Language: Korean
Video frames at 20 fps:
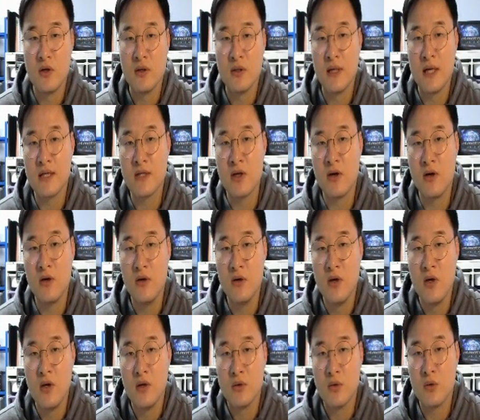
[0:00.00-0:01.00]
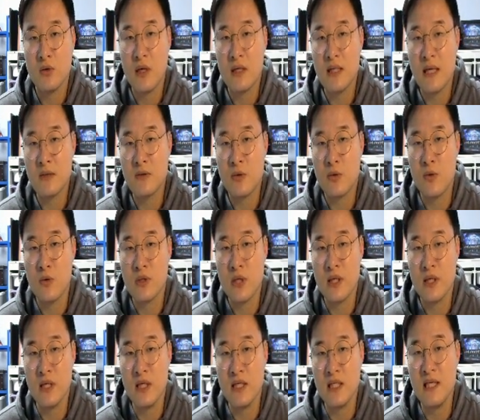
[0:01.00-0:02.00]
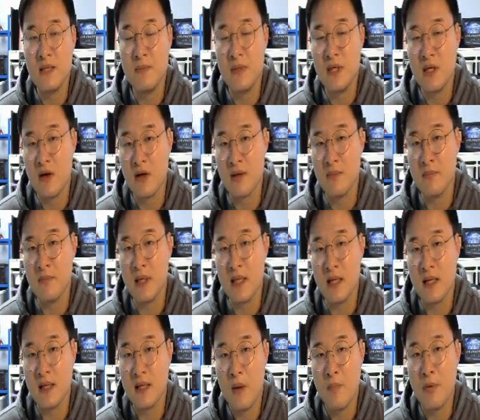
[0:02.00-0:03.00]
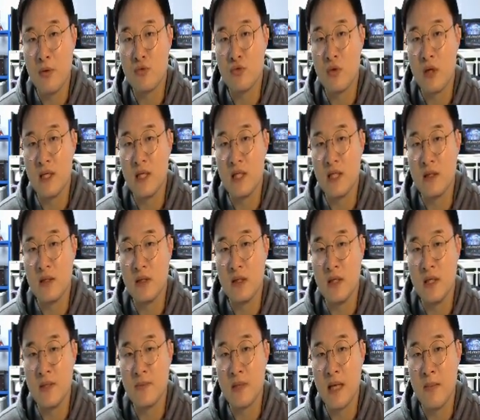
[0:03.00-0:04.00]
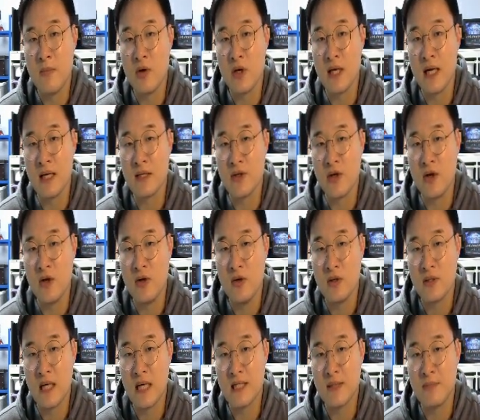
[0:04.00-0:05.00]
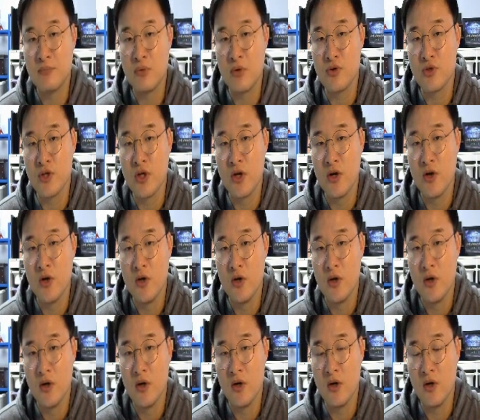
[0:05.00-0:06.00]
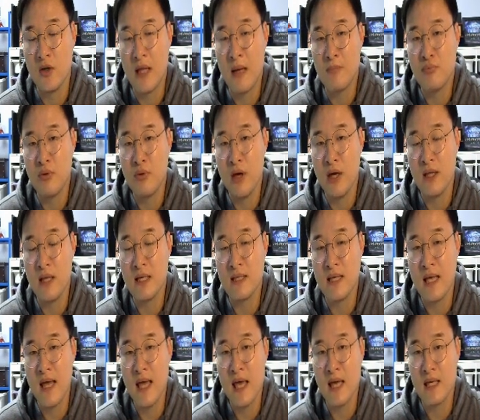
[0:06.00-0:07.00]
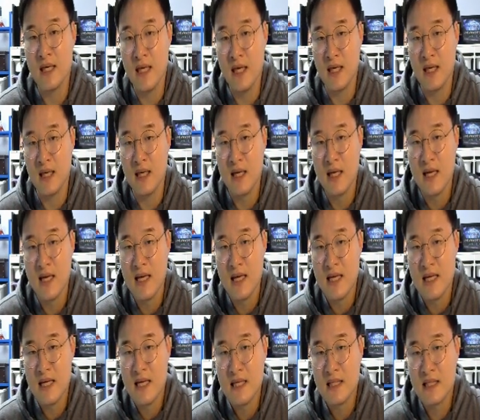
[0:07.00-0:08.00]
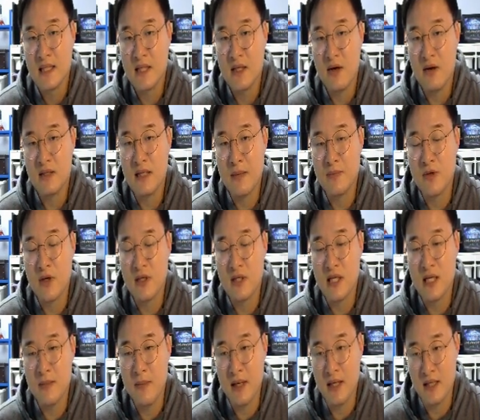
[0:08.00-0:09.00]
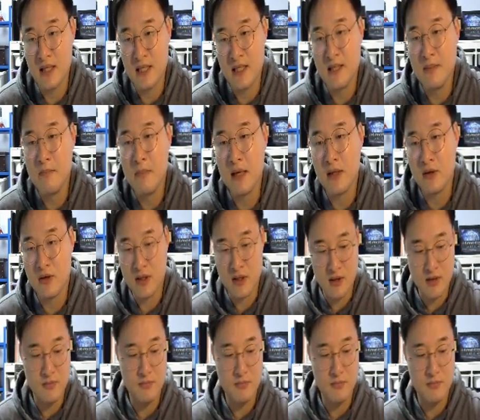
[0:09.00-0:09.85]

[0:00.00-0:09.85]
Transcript: 그래서 토탈 상속 공제는 22억입니다. 과표 구간 23억이라서 40%죠. 납부에 대해 세액이 7억 3,720만 원인